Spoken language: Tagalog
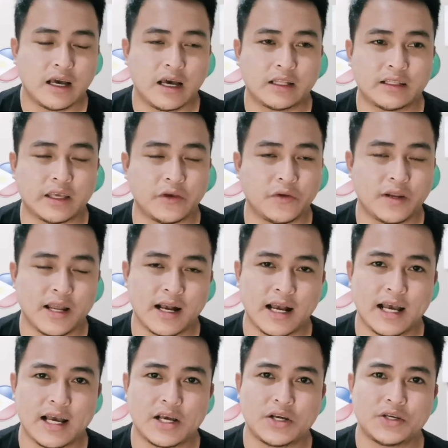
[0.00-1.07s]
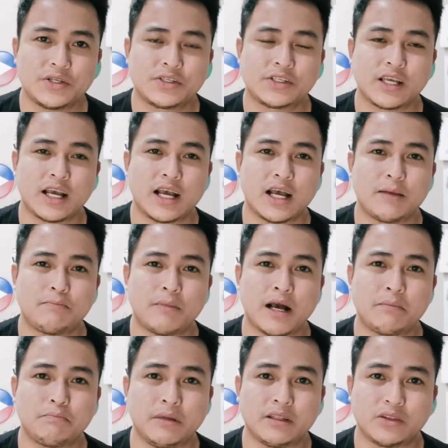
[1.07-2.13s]
At ayun na nga sa
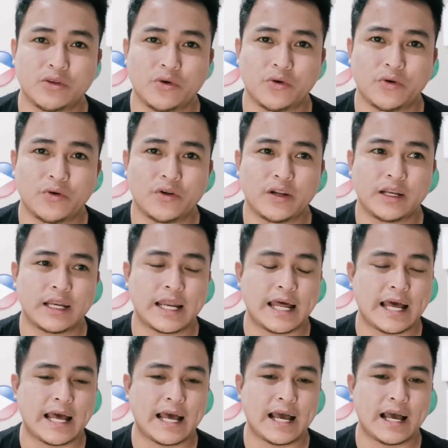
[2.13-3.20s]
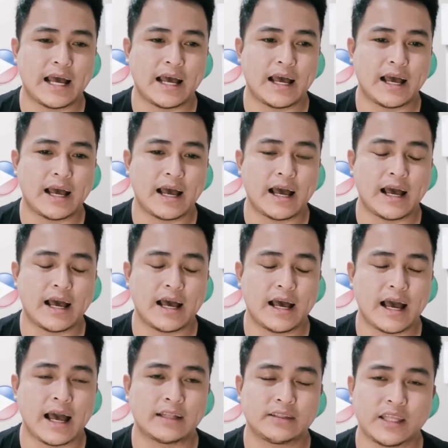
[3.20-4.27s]
pangpito na
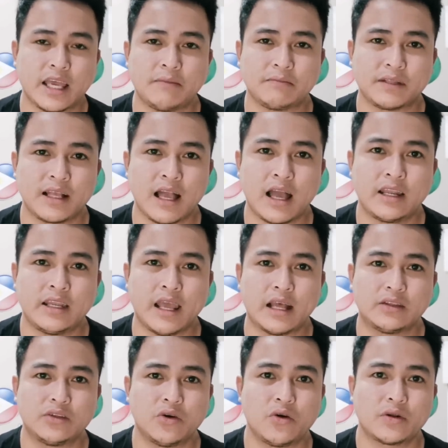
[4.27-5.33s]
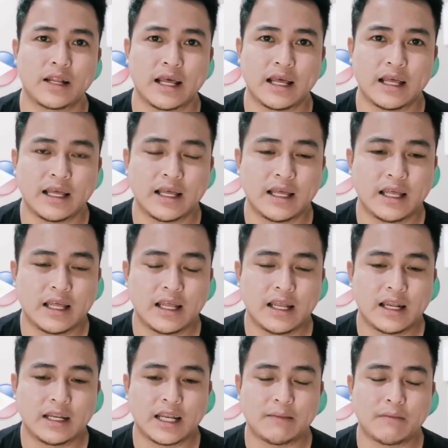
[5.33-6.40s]
attempt nga ni Adora
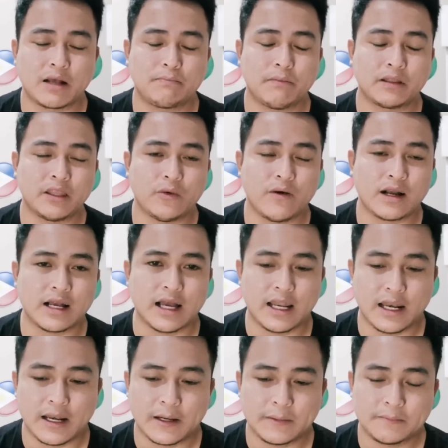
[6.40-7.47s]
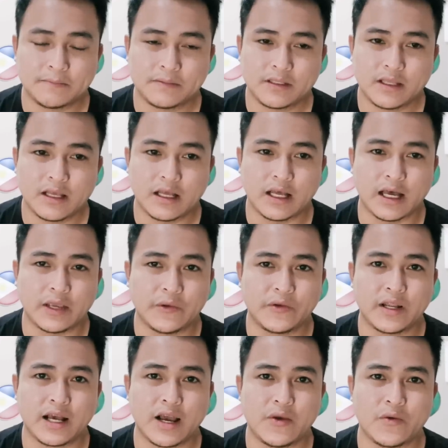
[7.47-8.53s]
na magpatiwakal,
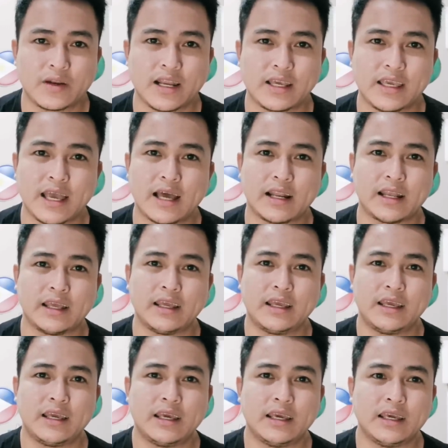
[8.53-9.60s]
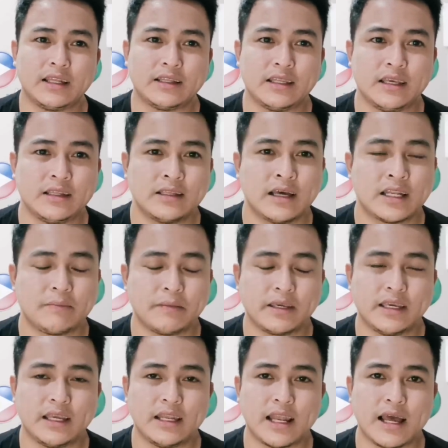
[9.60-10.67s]
ayun na nga yung nangyari. Hindi na
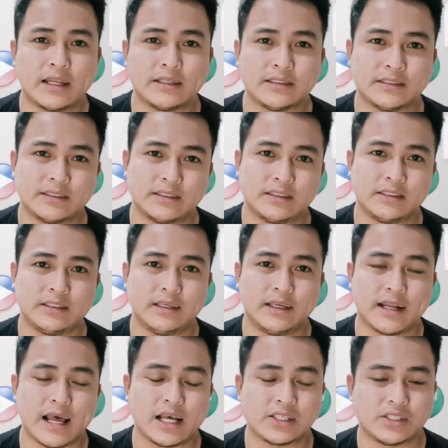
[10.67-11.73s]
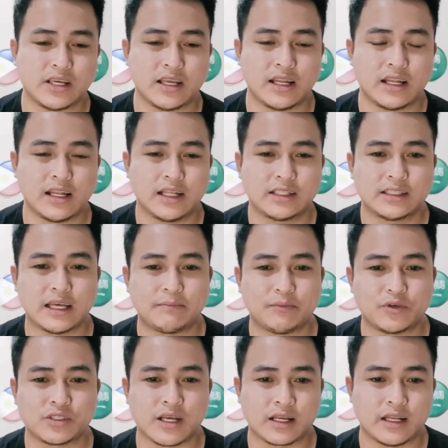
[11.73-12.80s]
napigilan ni Russell.
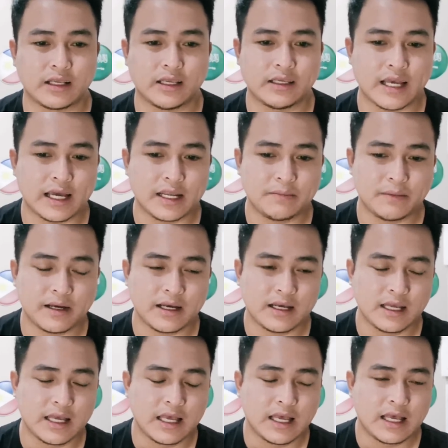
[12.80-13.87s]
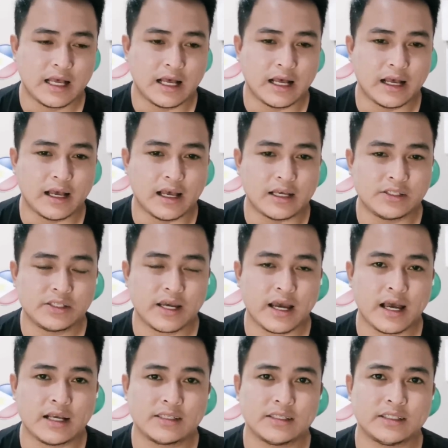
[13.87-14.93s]
Tapos ang nangyayari pa, uh,
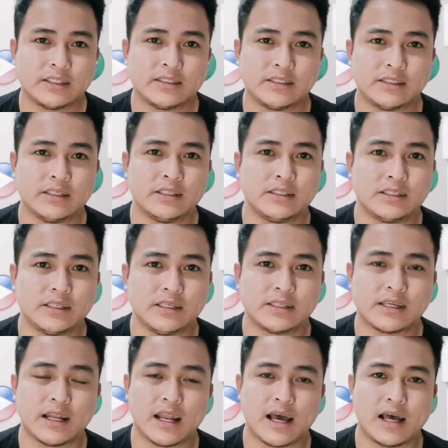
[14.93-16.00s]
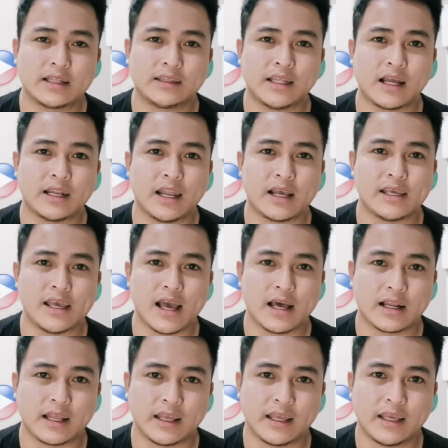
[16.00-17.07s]
siya ang sinisisi sa lahat ng
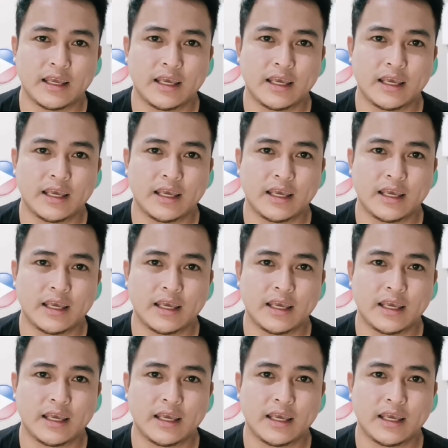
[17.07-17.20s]
nangyari.